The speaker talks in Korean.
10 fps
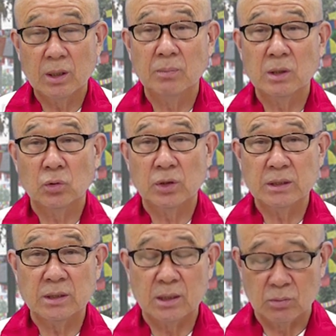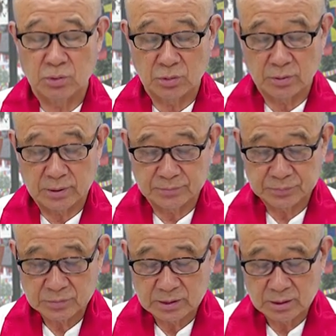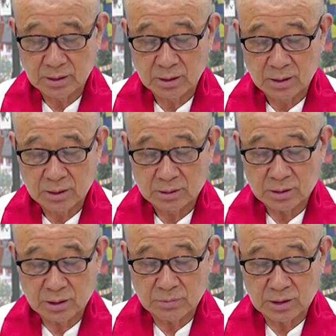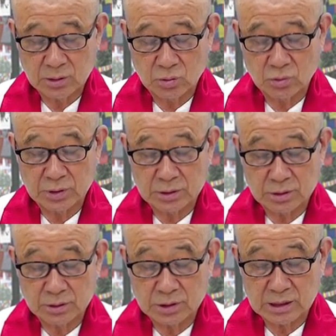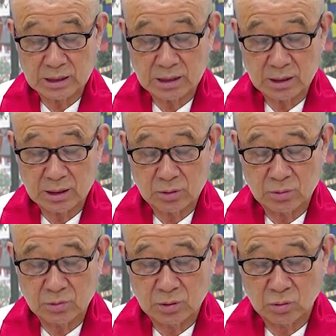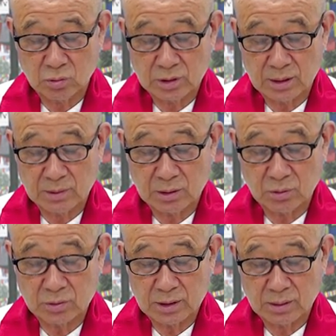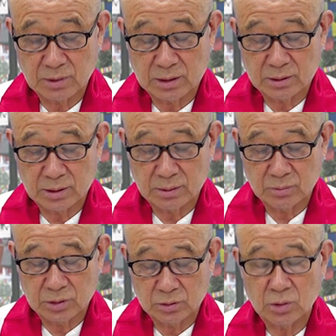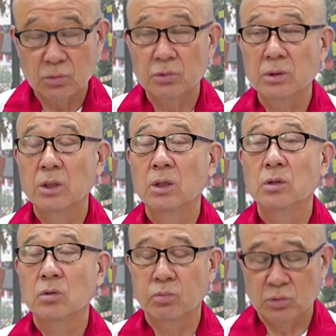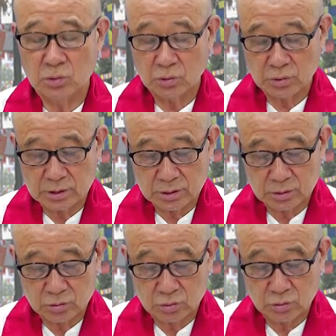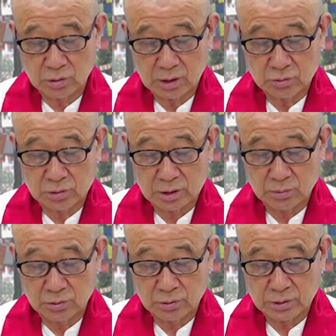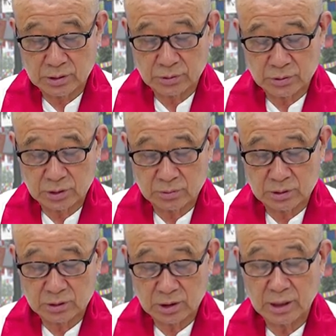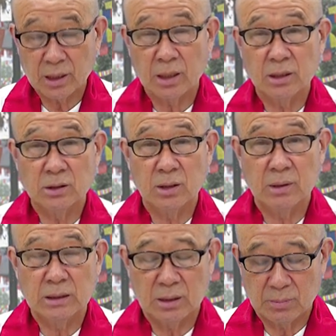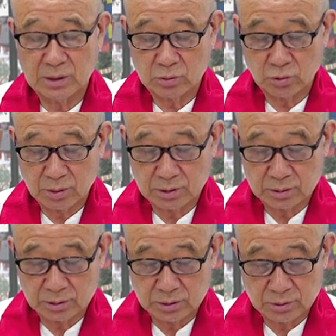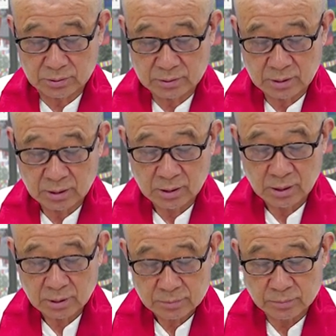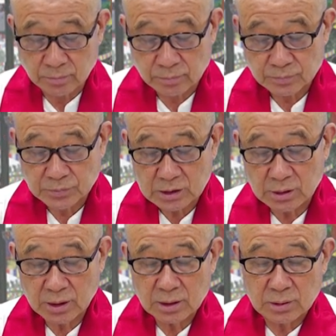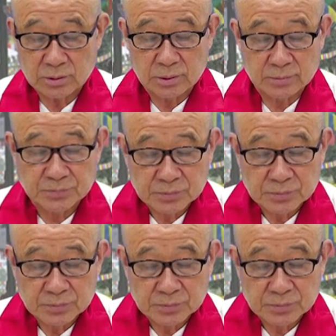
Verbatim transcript: 한 바퀴 돌았잖아요 불교가 처음에 인도에서 스리랑카로 뭐 동남아로 그 다음에 이제 뭐또 북쪽으로 해서는 중국 한국 일본으로 해서 지금은 서양에까지 이제 한 바퀴 돌아버렸거든요 그 얘기예요 지금